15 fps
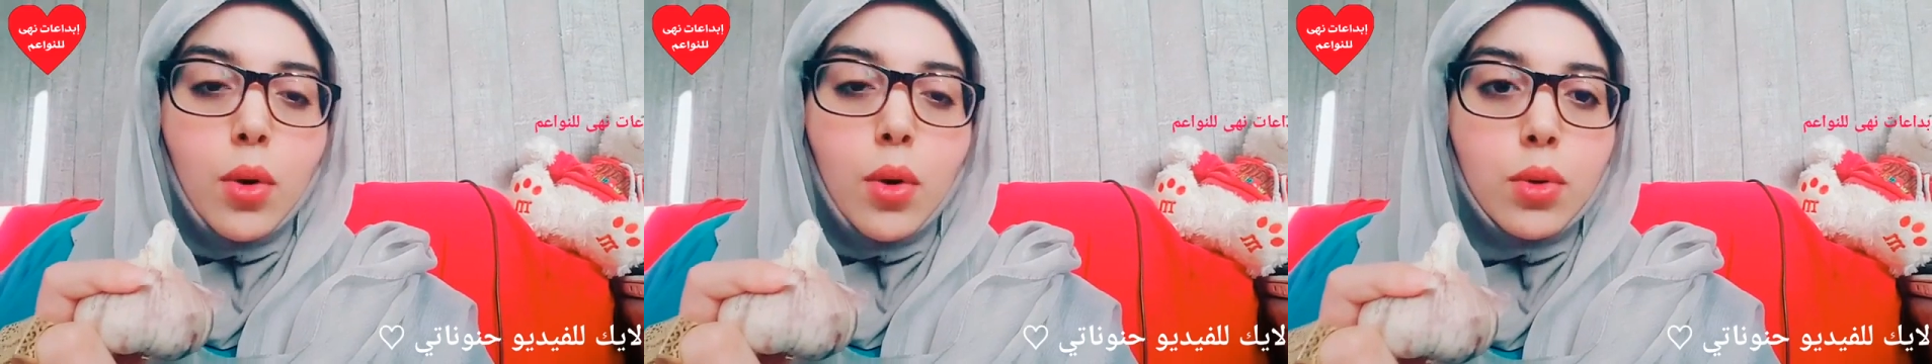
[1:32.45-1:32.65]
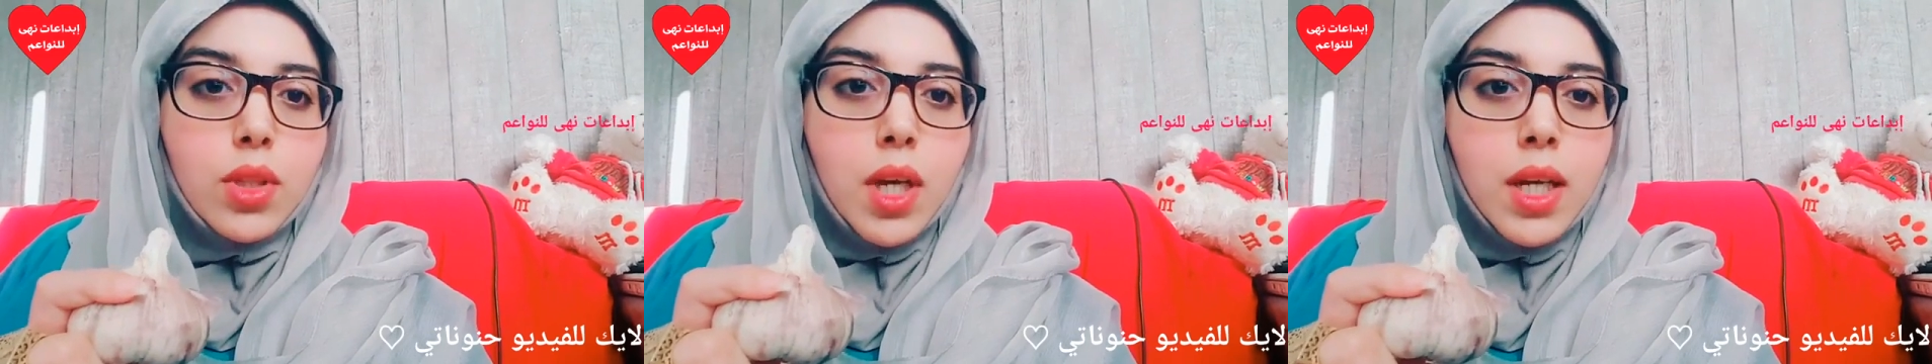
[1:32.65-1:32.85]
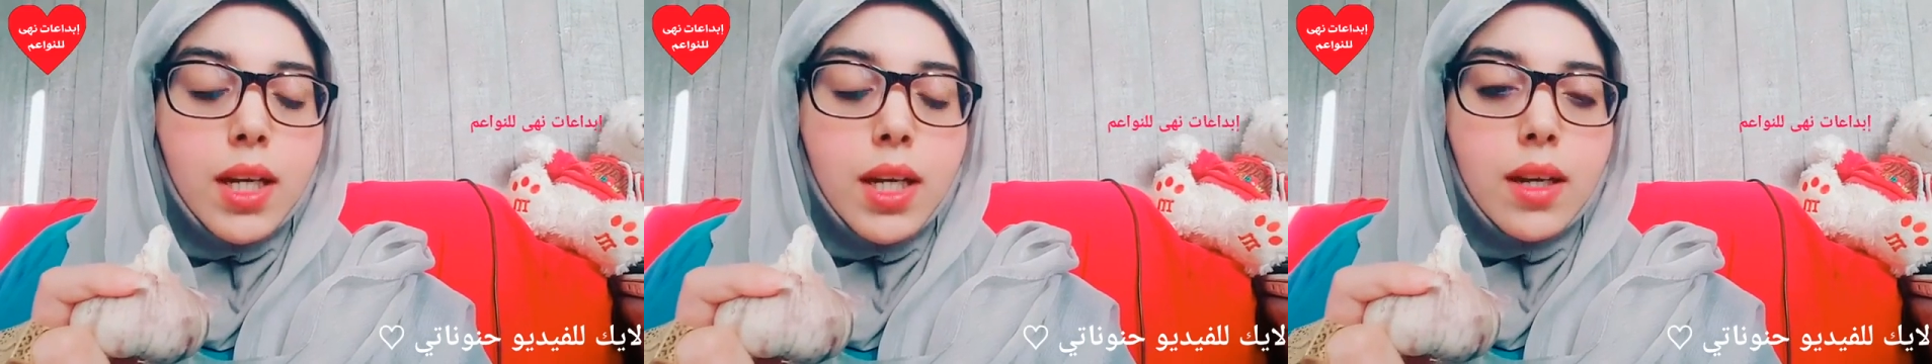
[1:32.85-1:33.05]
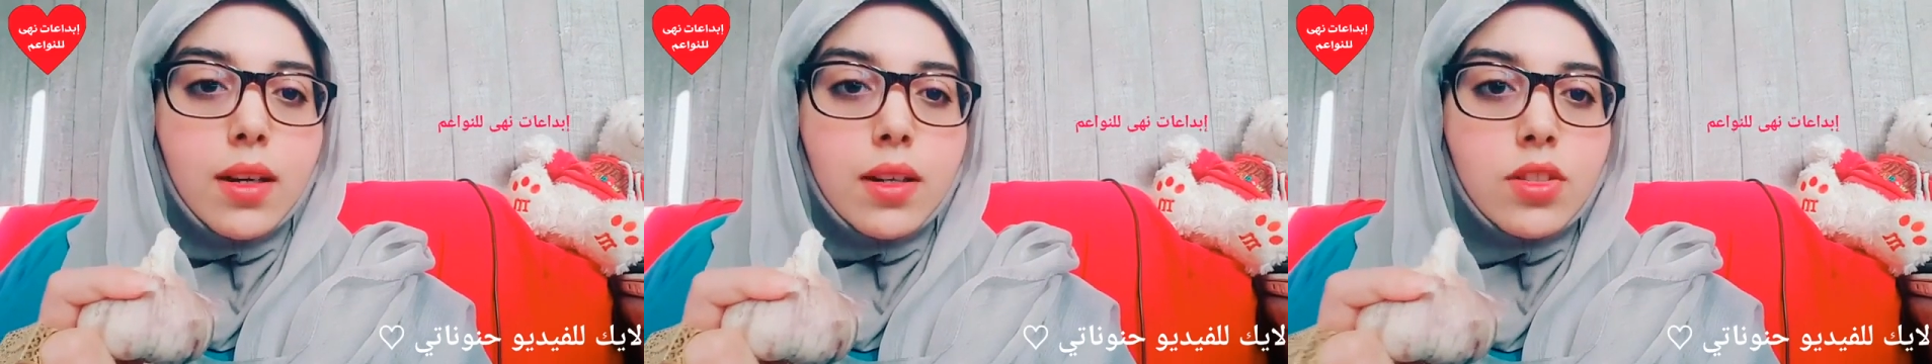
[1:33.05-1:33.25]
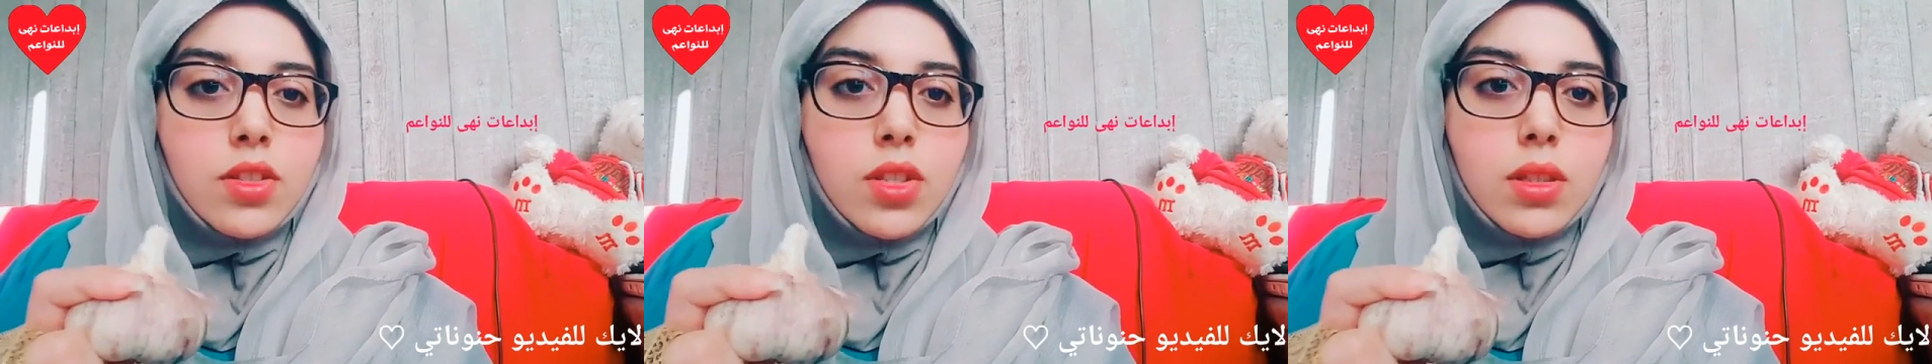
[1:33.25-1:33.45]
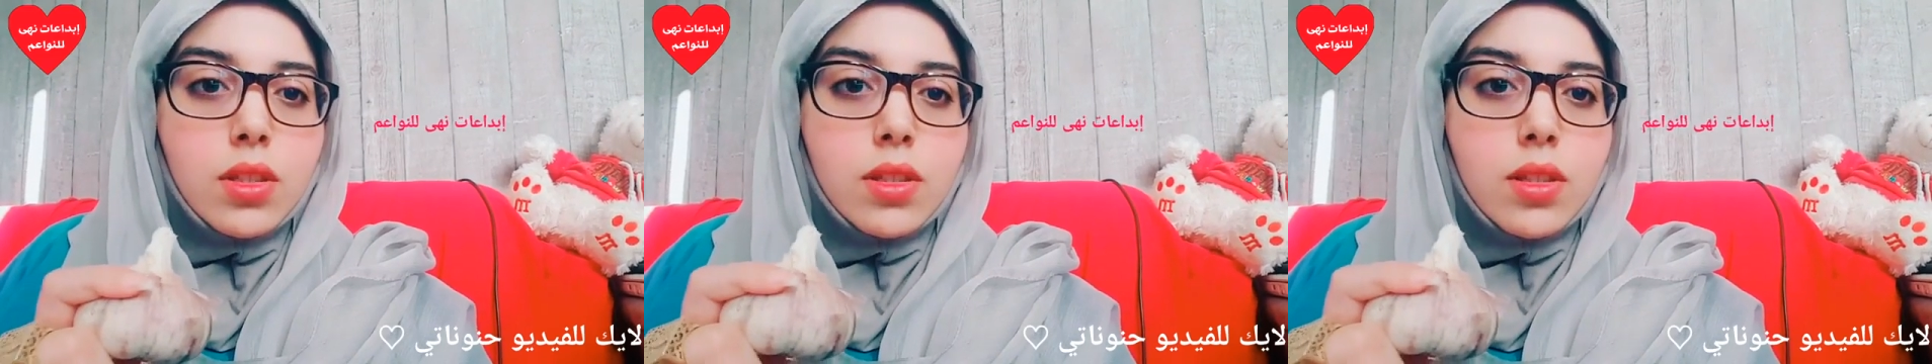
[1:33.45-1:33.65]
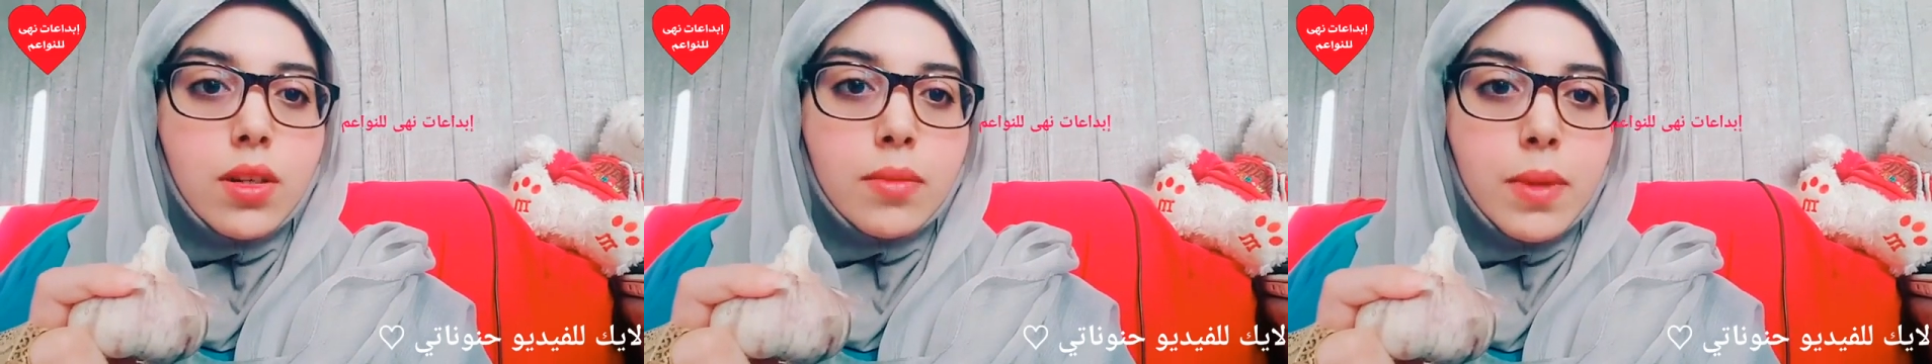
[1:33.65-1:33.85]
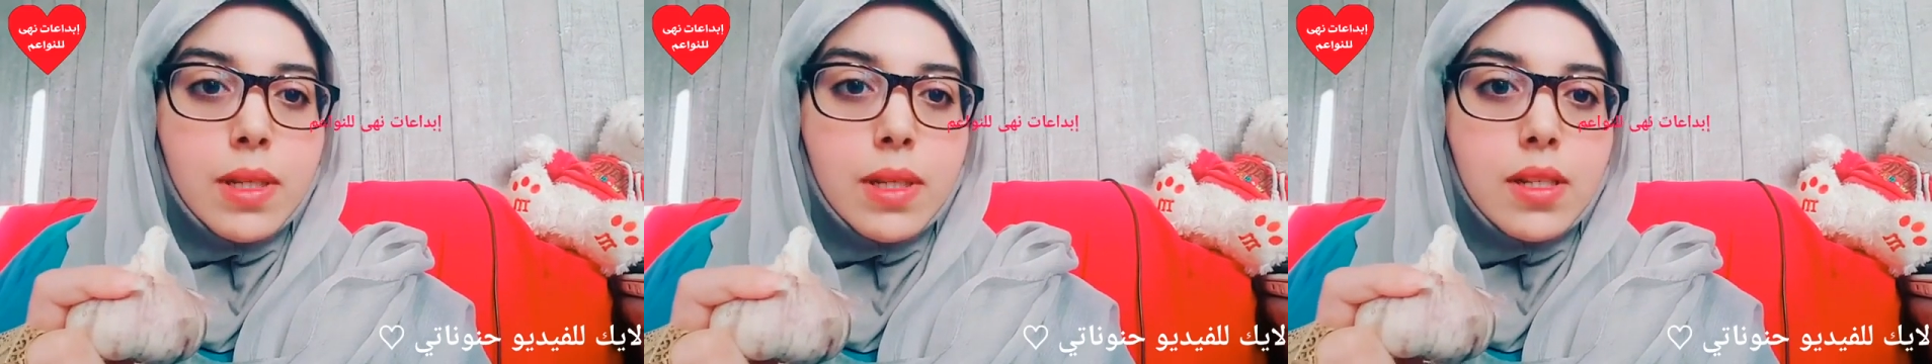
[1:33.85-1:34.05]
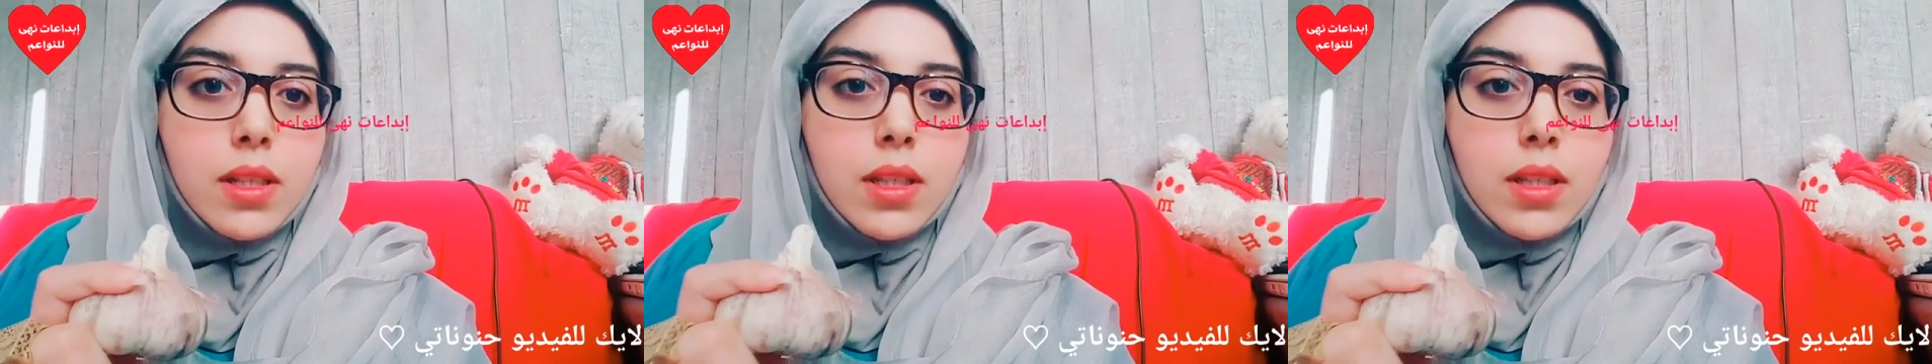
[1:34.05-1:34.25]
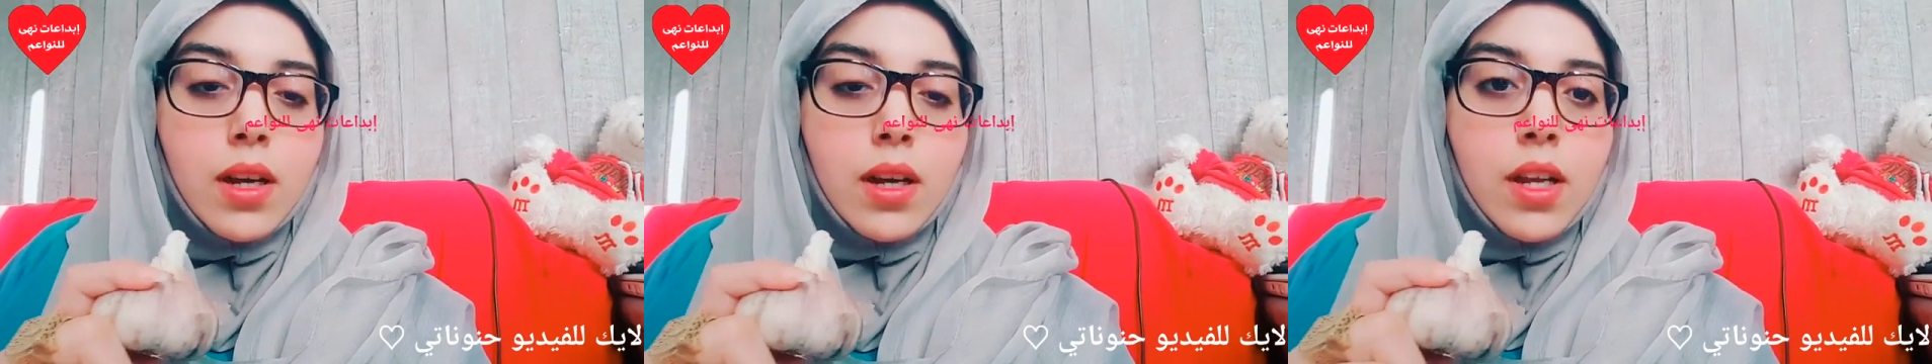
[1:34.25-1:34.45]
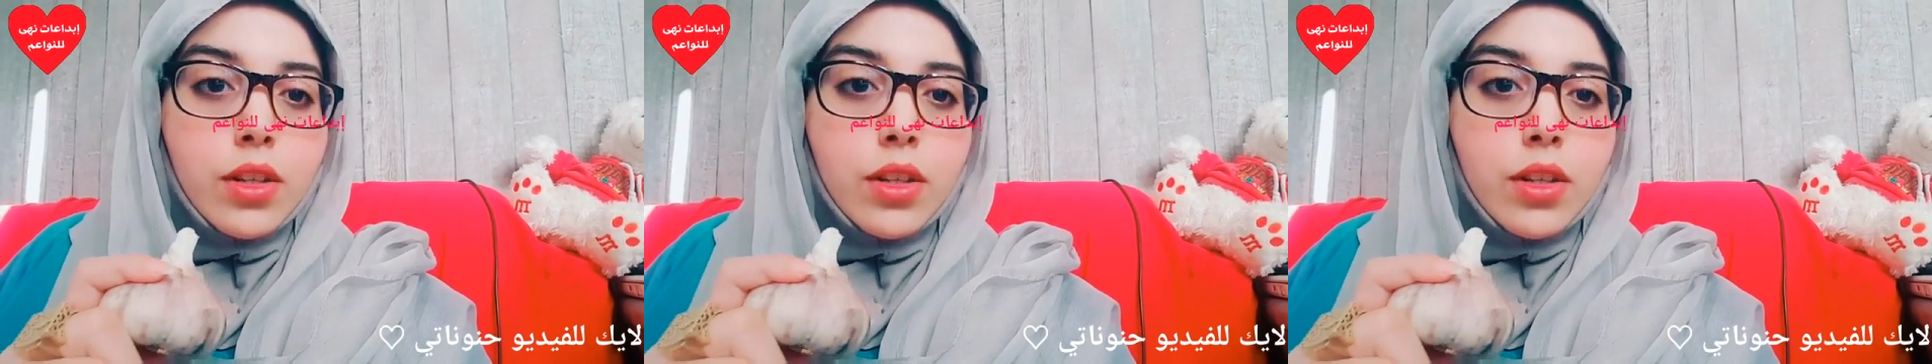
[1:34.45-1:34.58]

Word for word: والطريقه جد بسيطه